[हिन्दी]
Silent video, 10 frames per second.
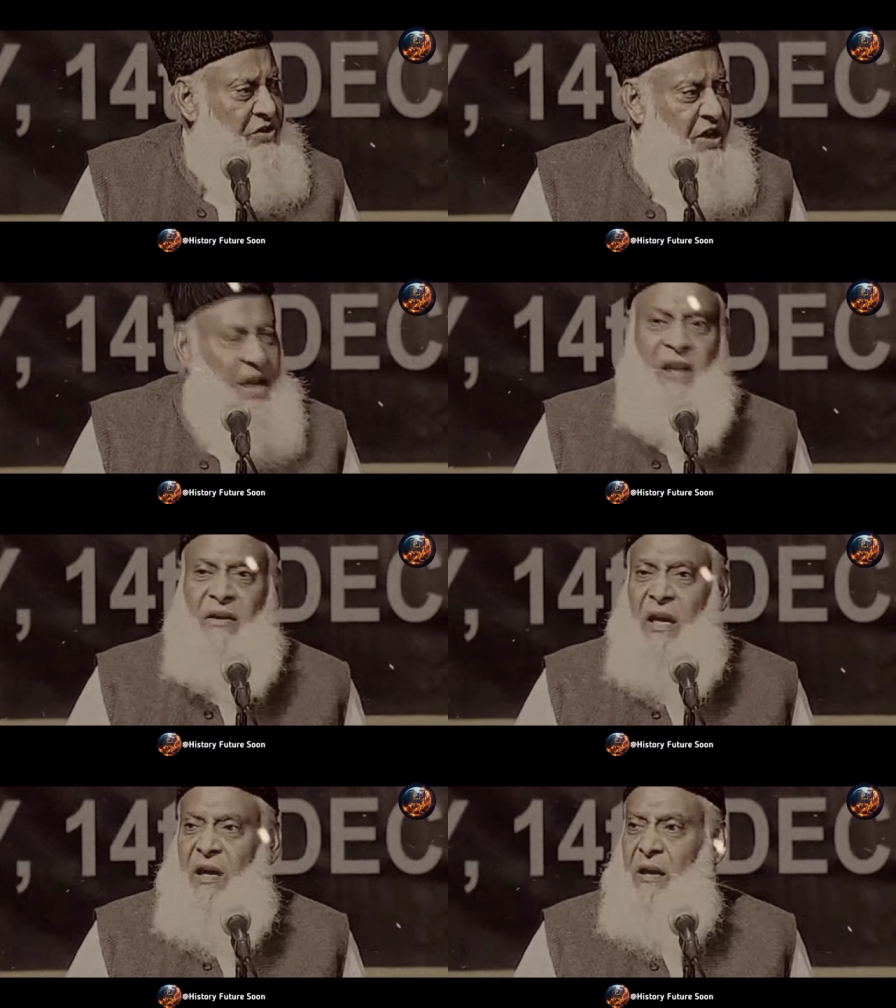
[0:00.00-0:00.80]
ये
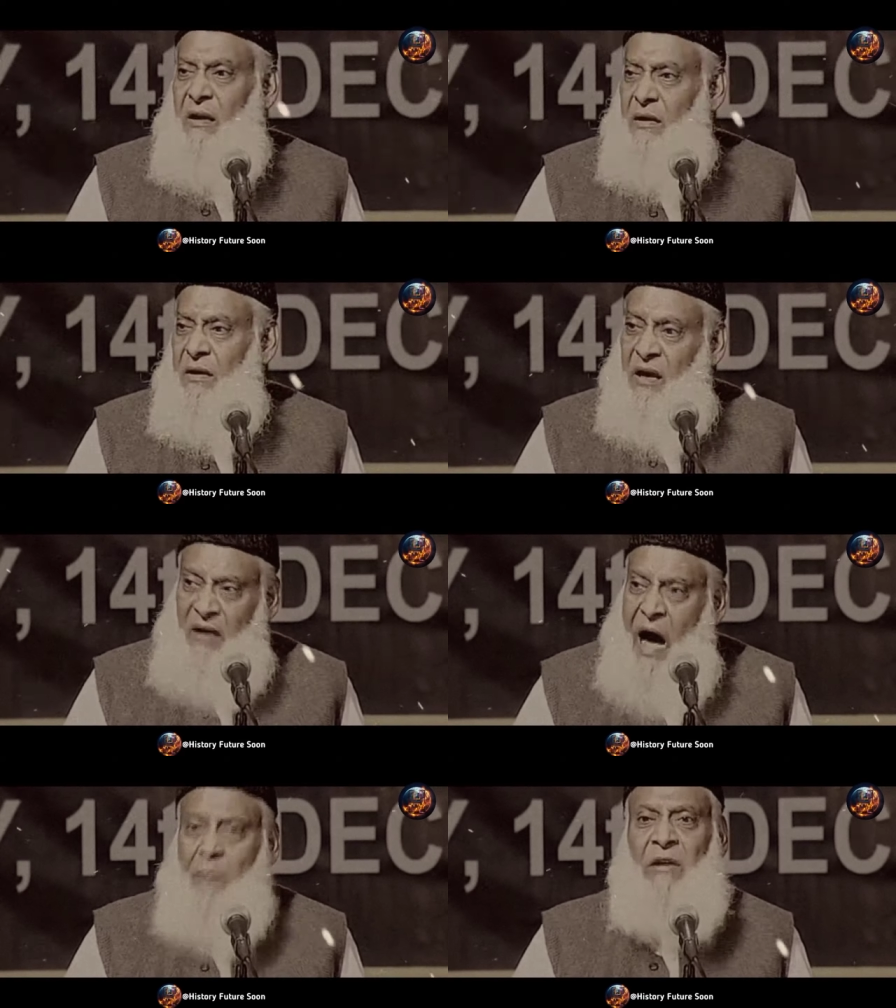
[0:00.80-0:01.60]
दीन की
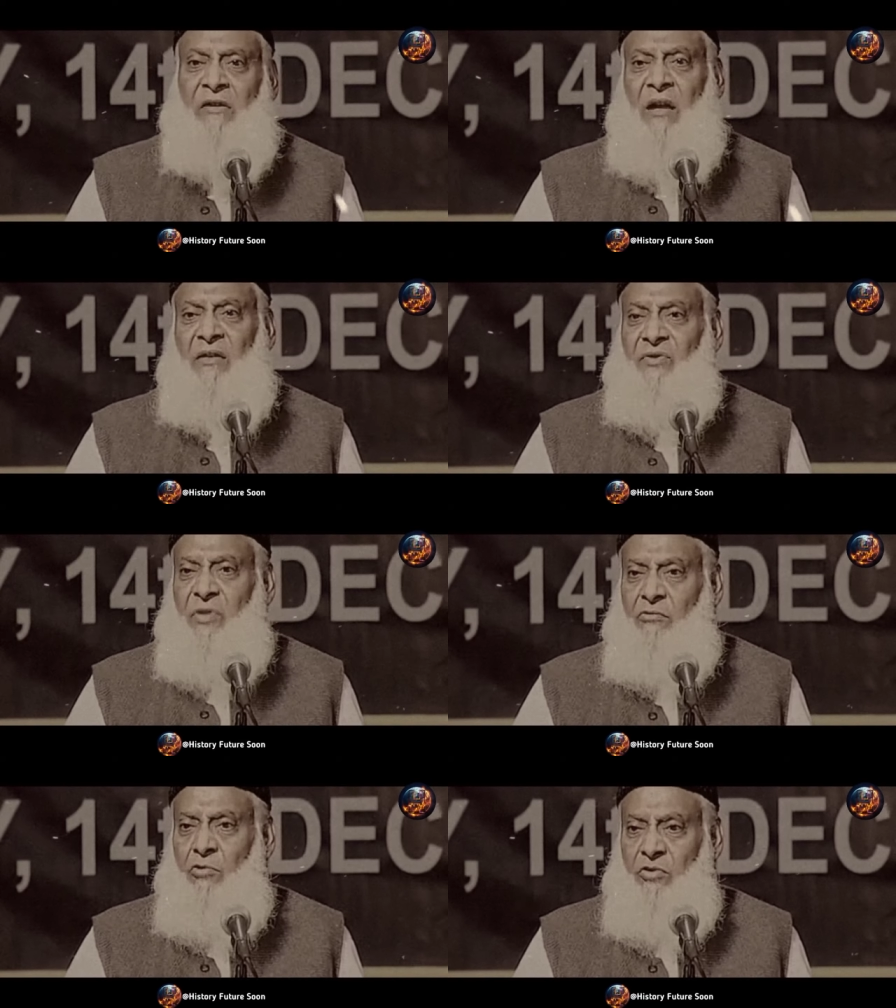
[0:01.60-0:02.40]
इकामत का
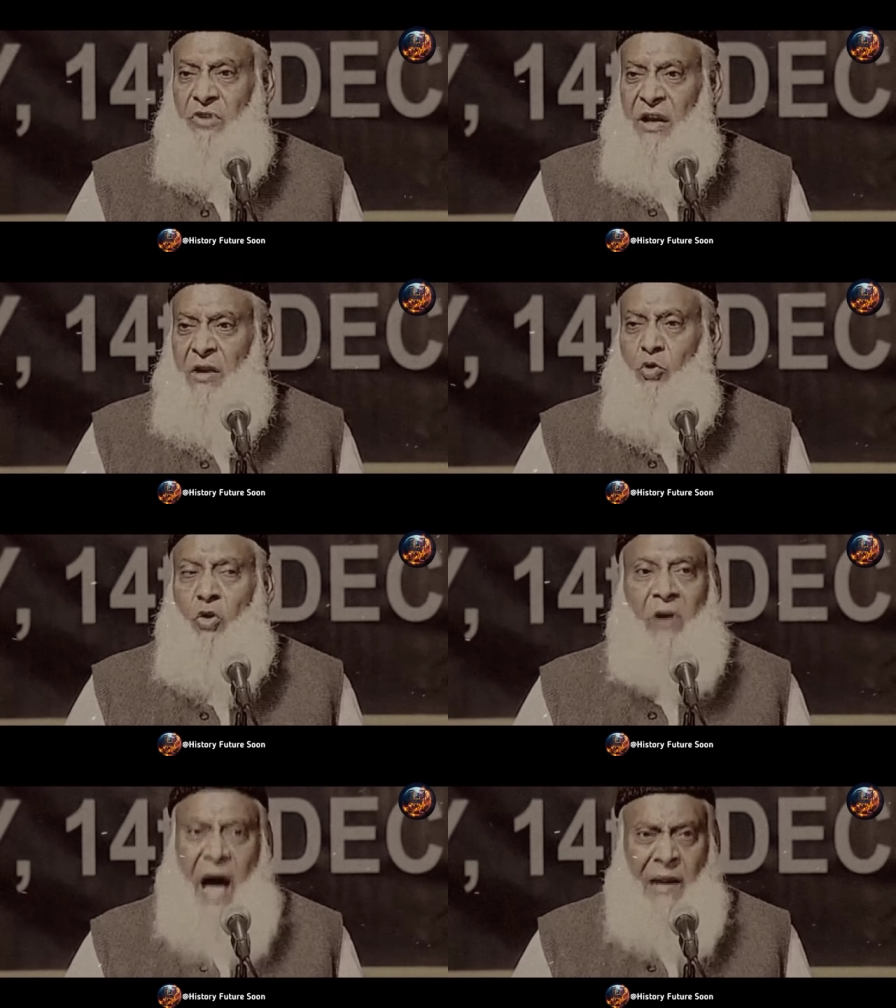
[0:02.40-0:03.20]
तस्वूर दीन
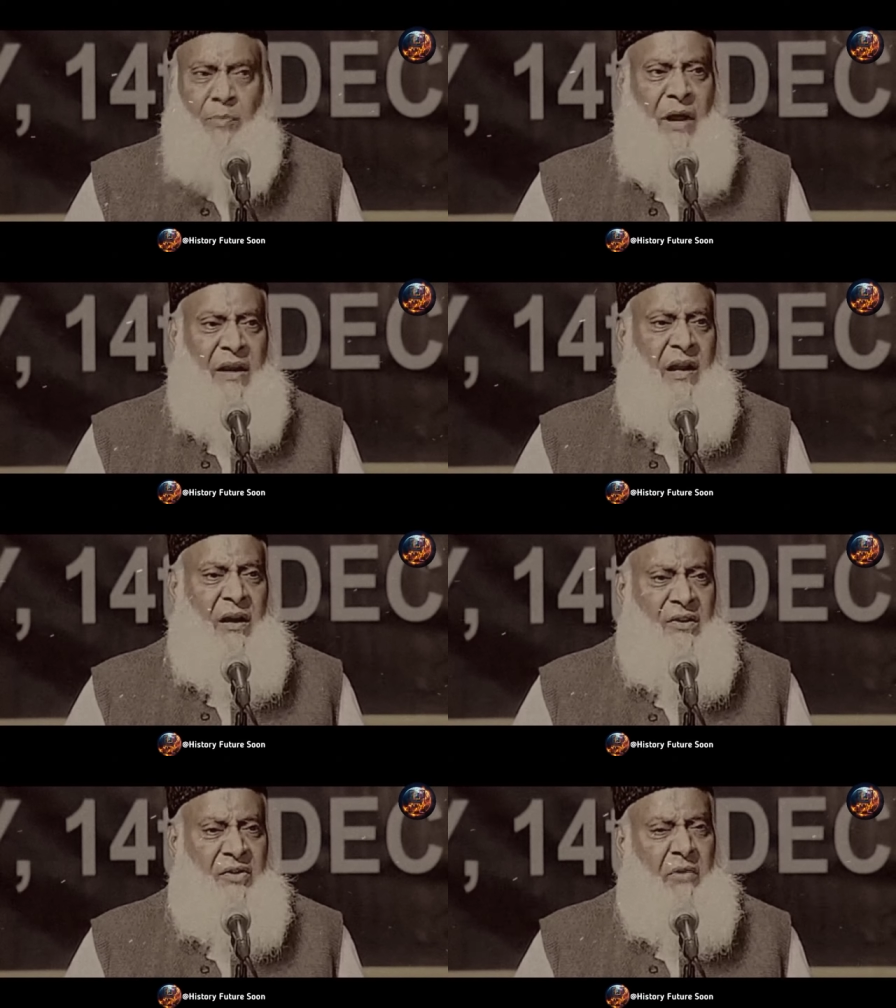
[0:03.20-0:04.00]
को गालिब
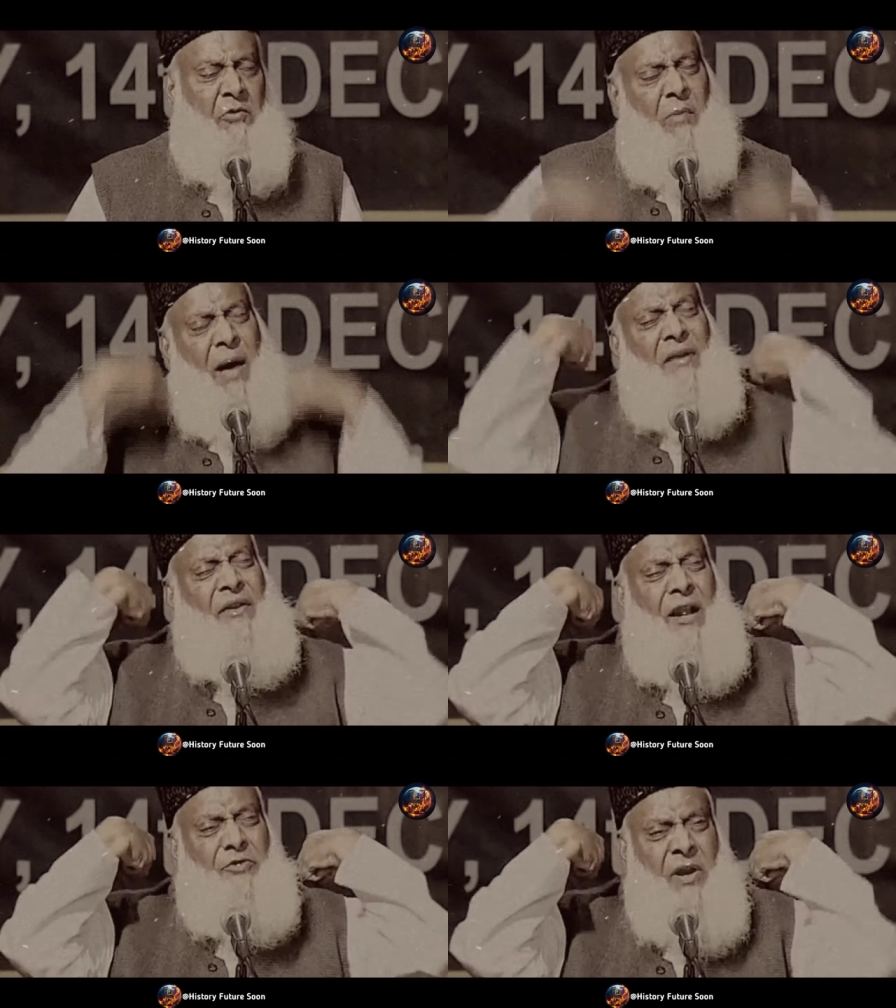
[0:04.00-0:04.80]
करने का तस्वूर
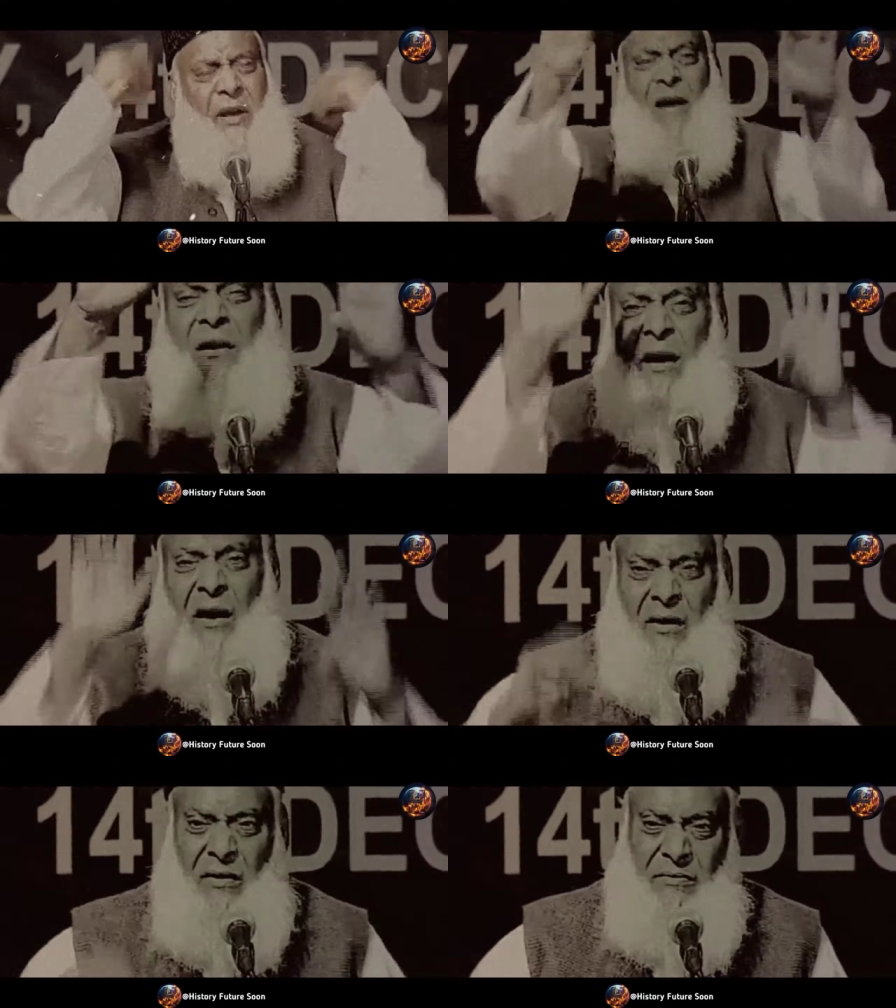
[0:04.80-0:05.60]
इबादत से निकल गया